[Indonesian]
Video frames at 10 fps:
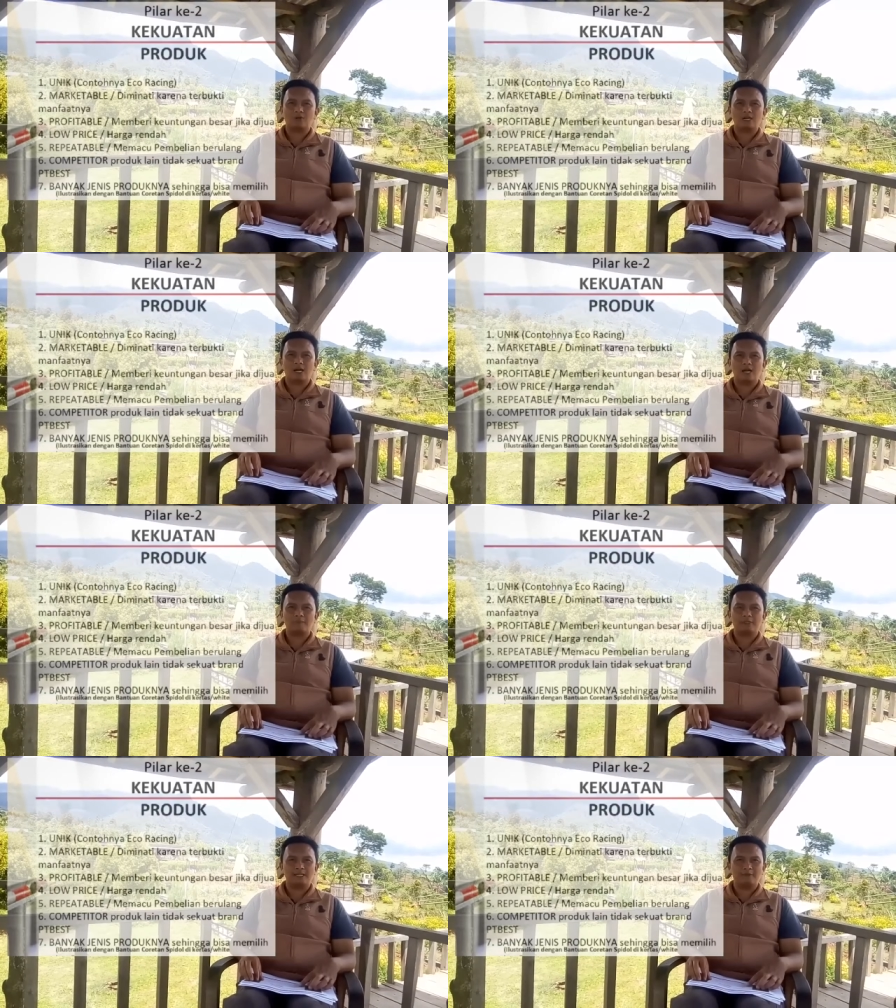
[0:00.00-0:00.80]
produk
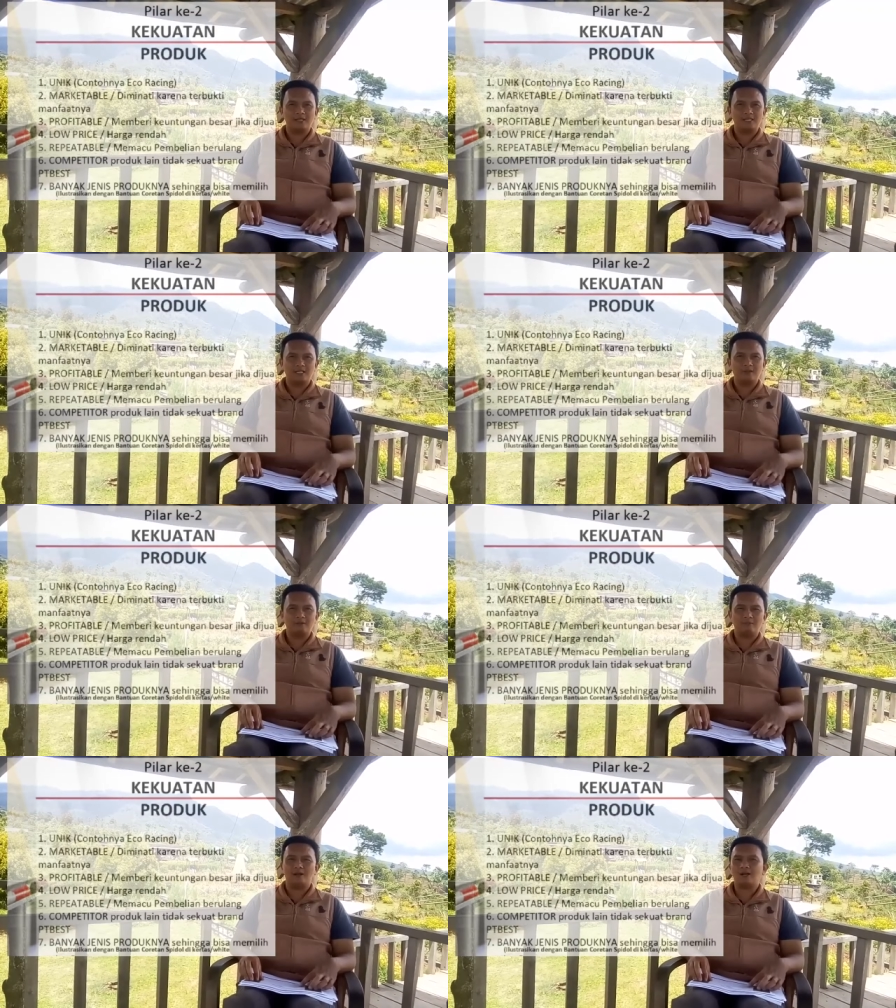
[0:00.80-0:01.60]
PTBS ini
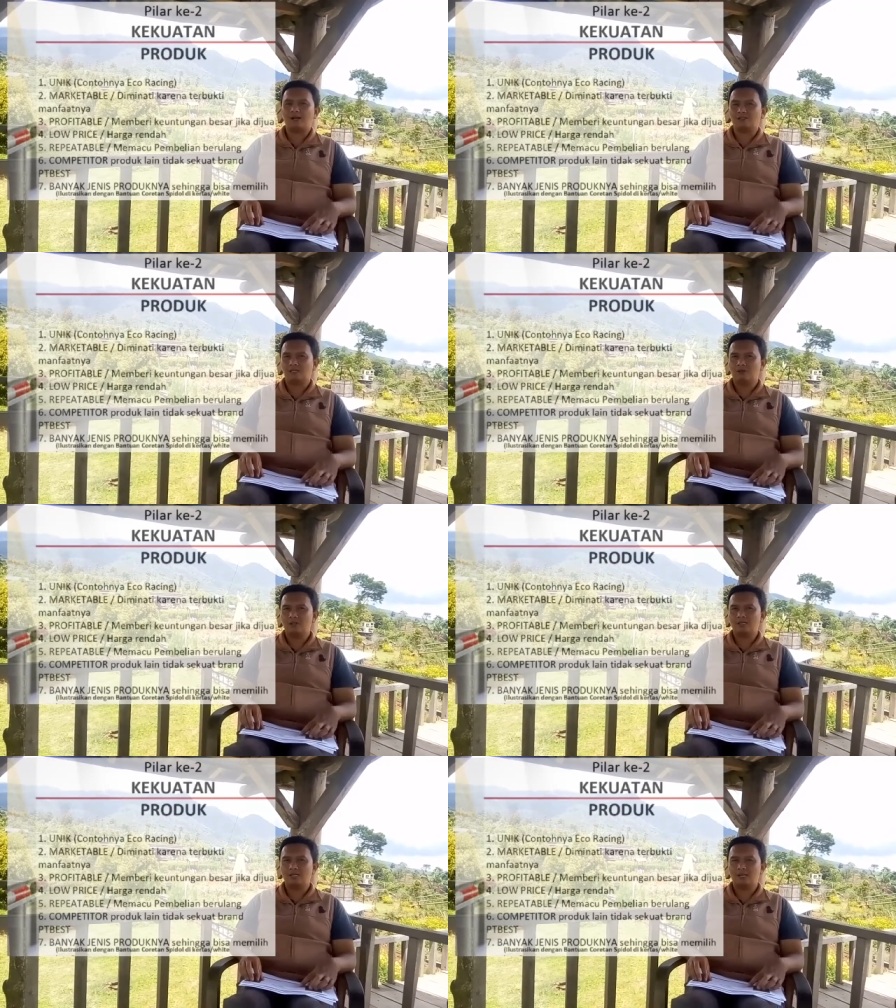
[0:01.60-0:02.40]
memang
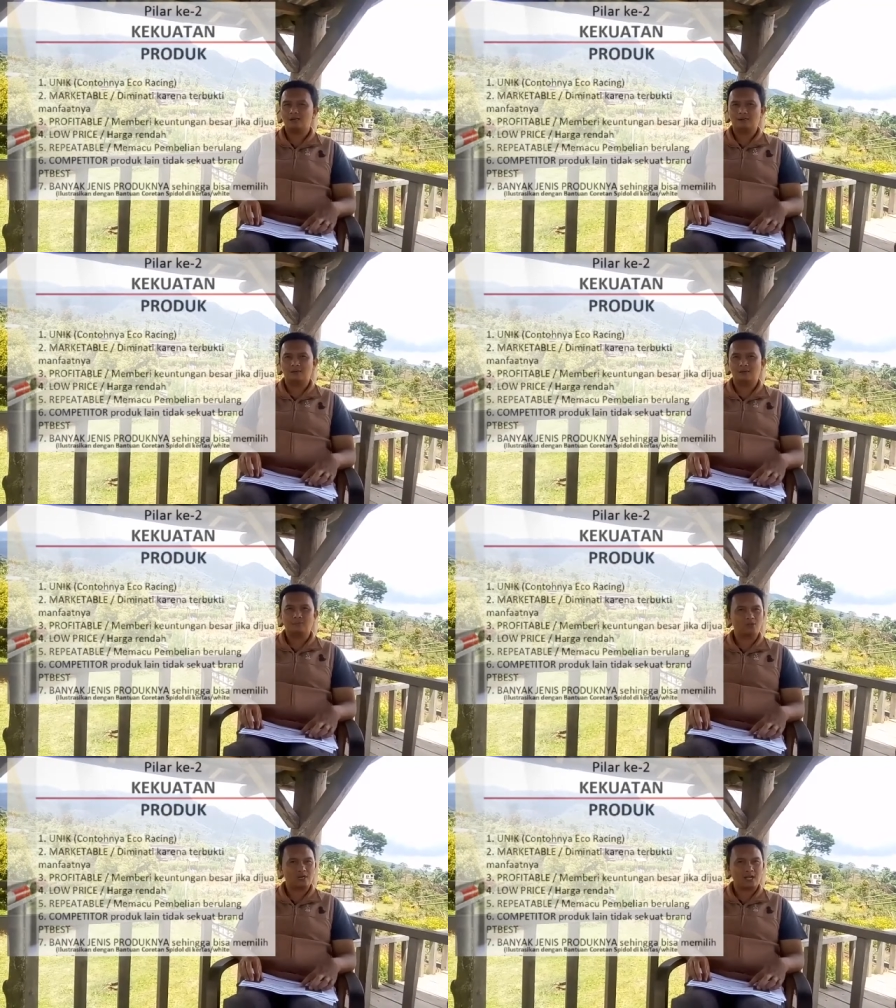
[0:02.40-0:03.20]
kategorinya e,
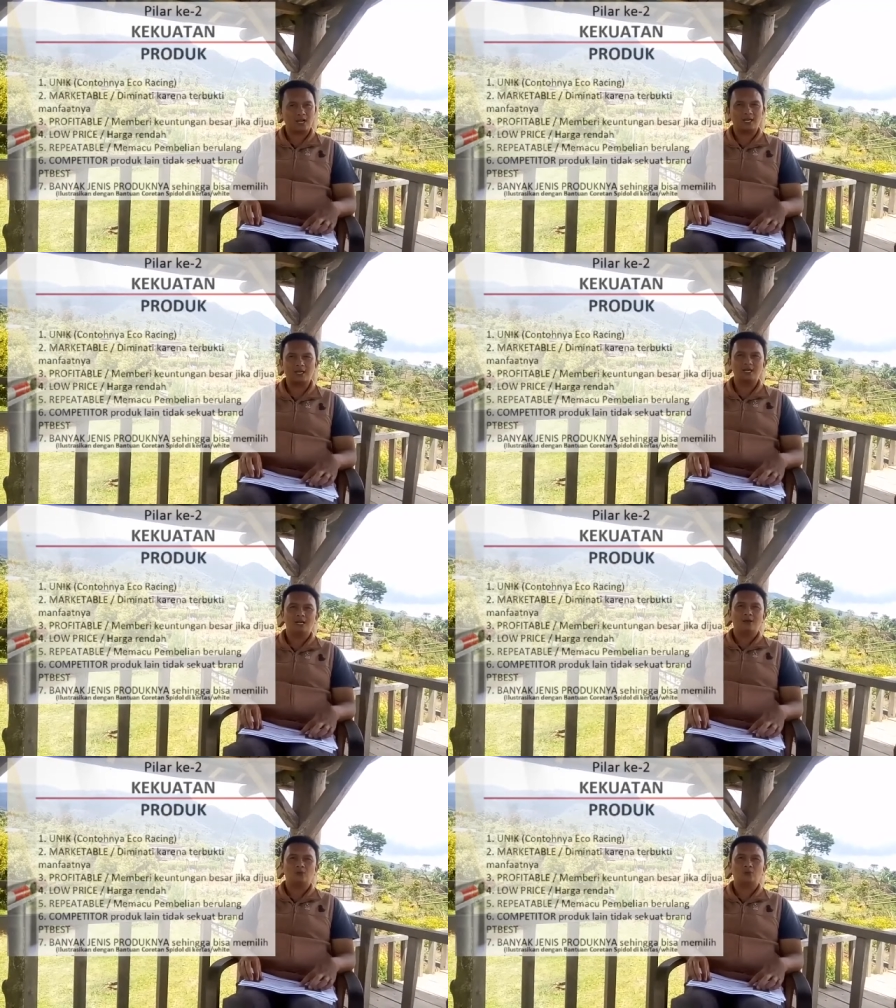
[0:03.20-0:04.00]
murah ya.
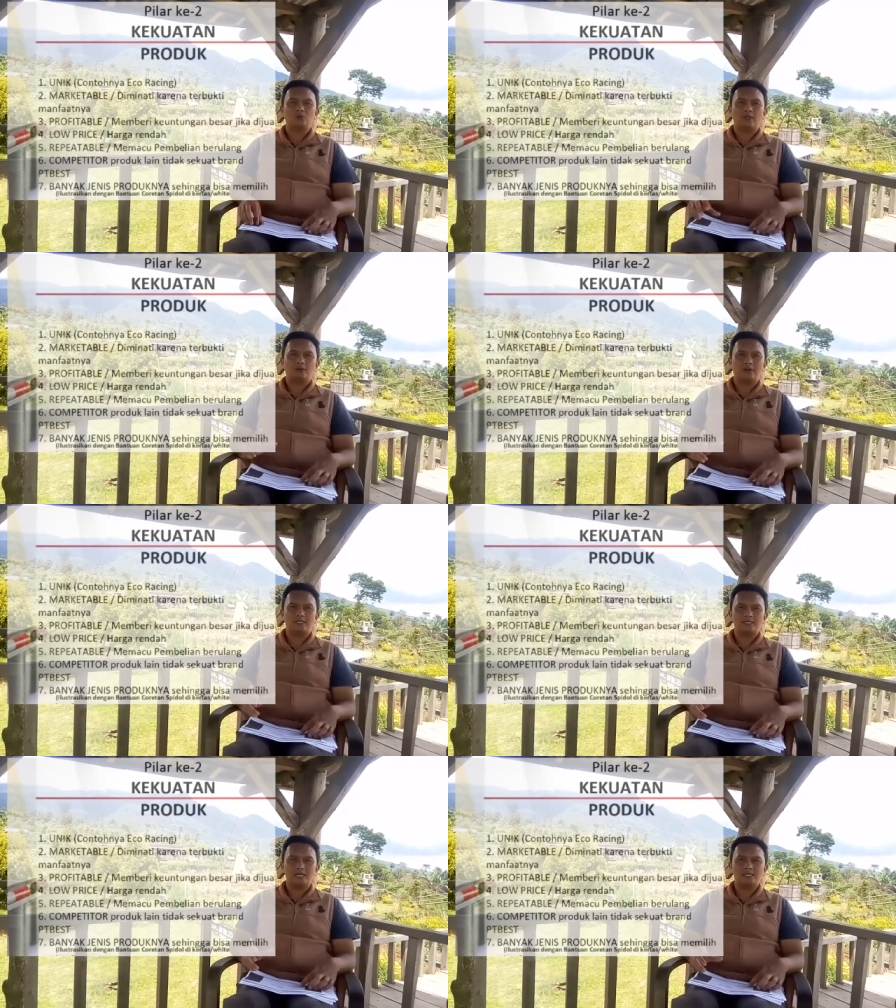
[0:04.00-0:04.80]
Untuk eco
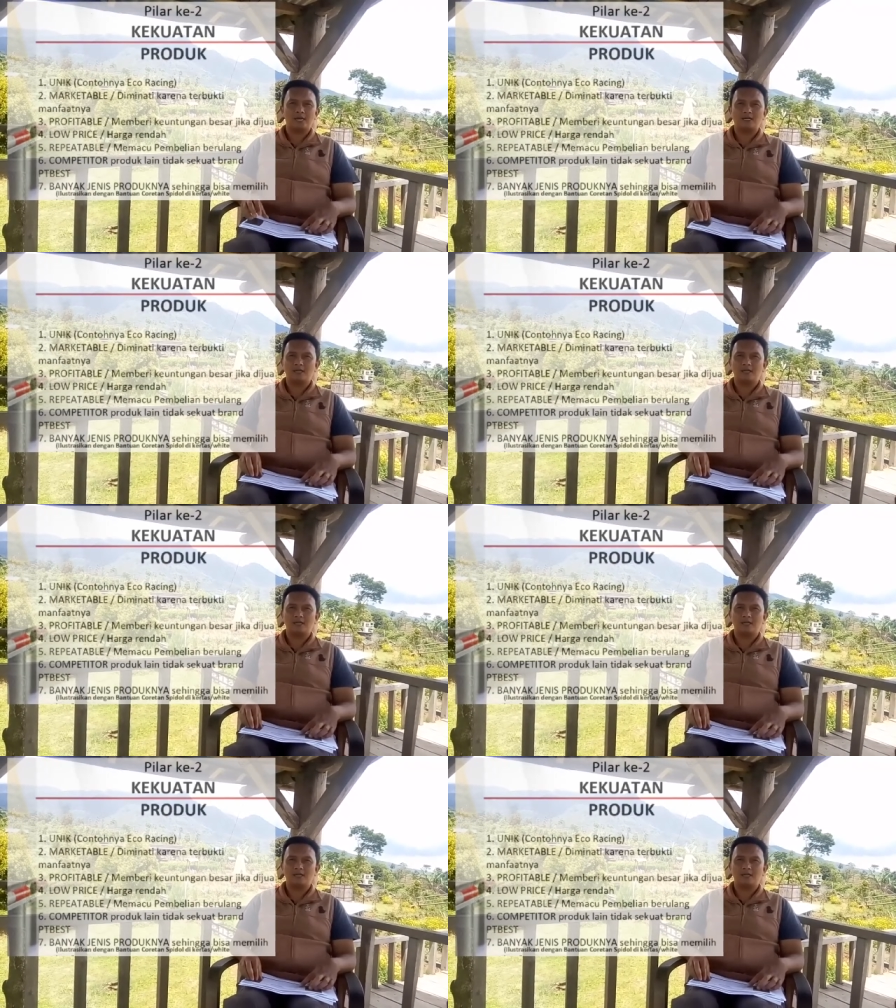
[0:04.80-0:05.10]
racing saja